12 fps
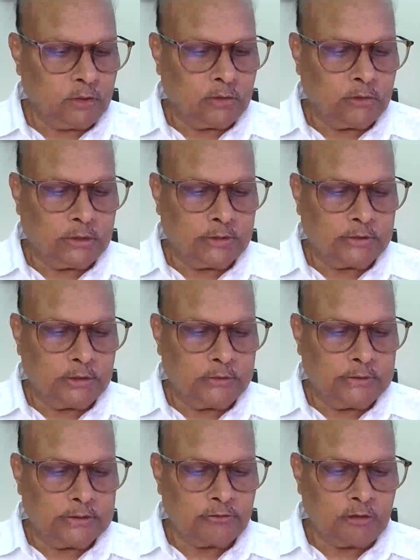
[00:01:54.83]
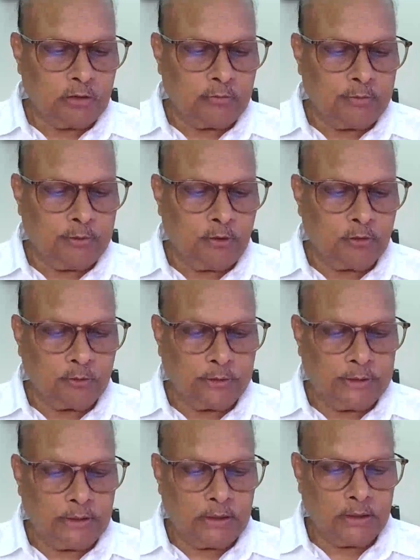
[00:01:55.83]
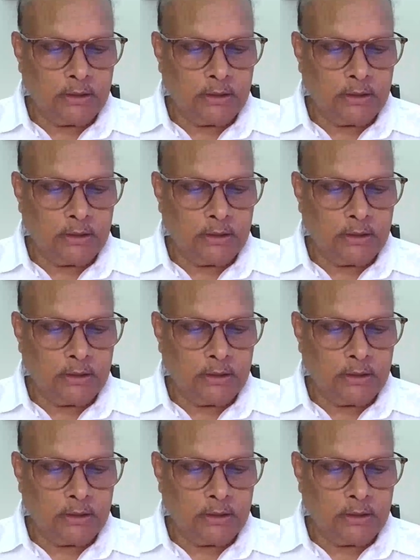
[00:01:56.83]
అందుకే తెలుగుదేశం ఆవిర్భావం నుండి